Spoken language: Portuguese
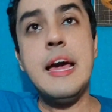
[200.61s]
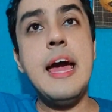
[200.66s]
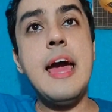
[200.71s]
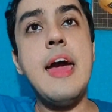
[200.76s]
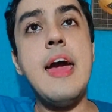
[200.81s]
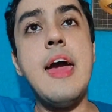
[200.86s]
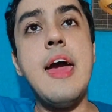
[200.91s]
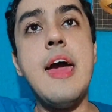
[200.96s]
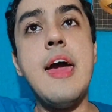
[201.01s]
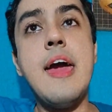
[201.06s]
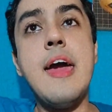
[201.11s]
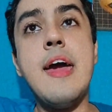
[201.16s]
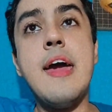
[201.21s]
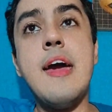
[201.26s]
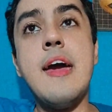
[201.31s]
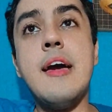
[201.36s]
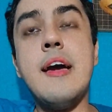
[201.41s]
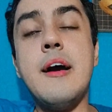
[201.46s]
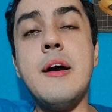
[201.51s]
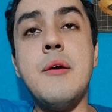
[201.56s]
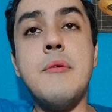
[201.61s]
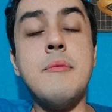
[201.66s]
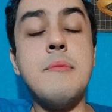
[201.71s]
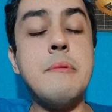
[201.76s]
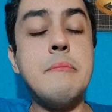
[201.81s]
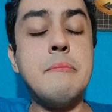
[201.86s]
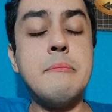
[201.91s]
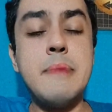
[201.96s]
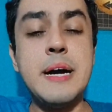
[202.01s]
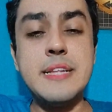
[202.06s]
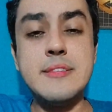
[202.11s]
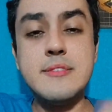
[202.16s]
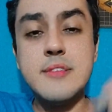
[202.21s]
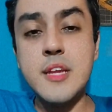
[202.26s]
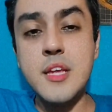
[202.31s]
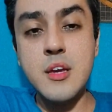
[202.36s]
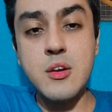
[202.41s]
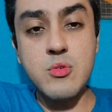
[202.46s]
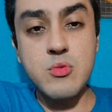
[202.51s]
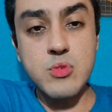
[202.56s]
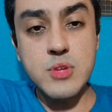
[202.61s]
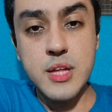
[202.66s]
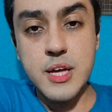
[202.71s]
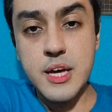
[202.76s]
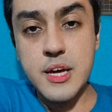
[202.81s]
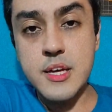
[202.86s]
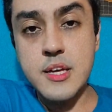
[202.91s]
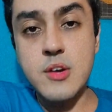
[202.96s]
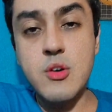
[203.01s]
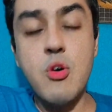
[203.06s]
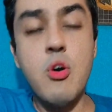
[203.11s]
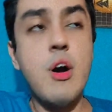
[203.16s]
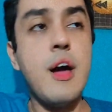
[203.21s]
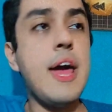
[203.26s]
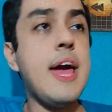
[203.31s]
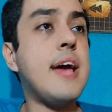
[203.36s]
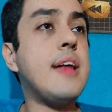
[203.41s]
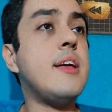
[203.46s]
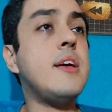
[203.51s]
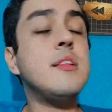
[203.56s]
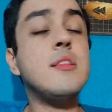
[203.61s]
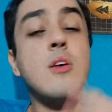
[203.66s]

é, é matrícula incorreta